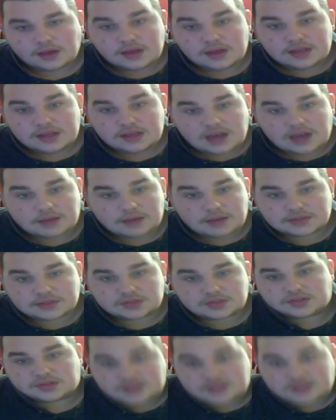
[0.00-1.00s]
ja, aber so,
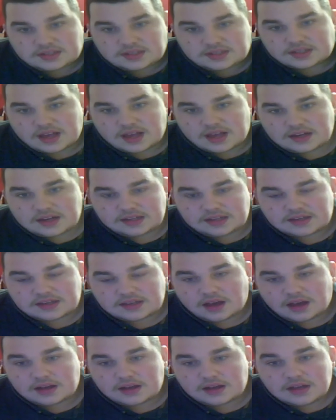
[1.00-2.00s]
sonst ist das eigentlich
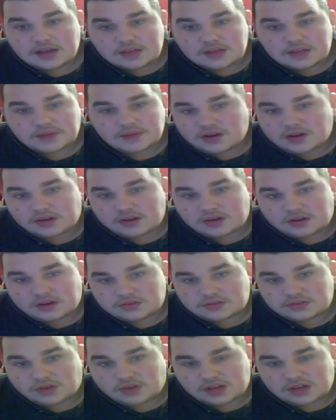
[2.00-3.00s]
egal. Ich mache auch,
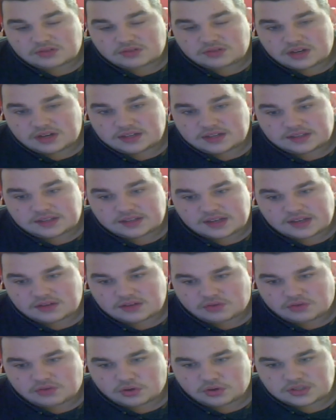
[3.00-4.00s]
so aktuelle
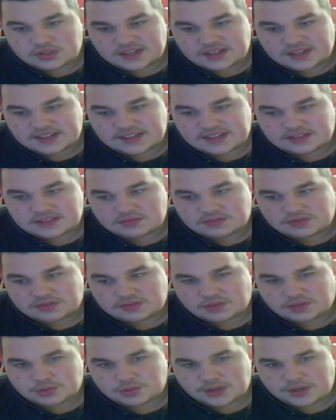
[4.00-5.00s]
Nintendo-Content, wie zum
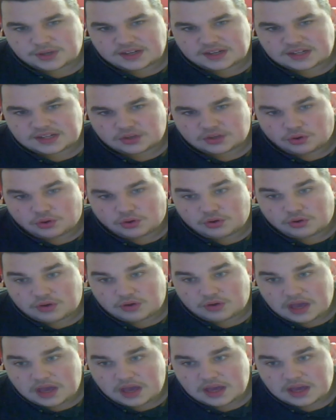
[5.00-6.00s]
Beispiel Nintendo Horror
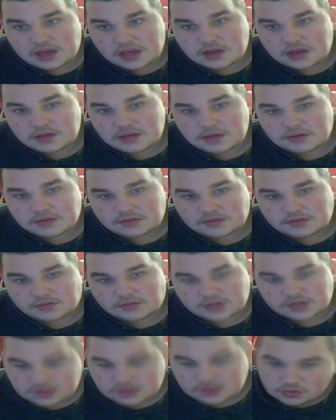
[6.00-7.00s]
Game
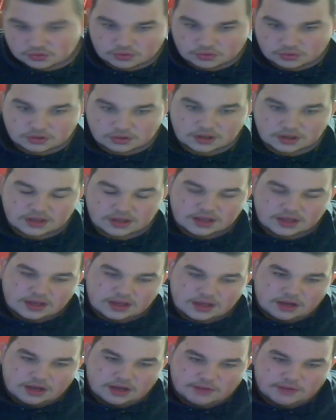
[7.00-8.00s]
oder so.
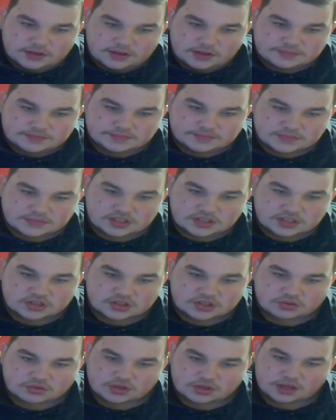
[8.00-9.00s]
Aber das
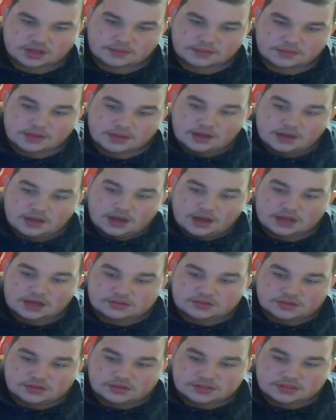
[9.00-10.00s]
ist okay.
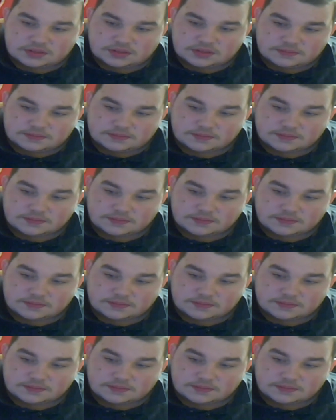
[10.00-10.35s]
Also Leute,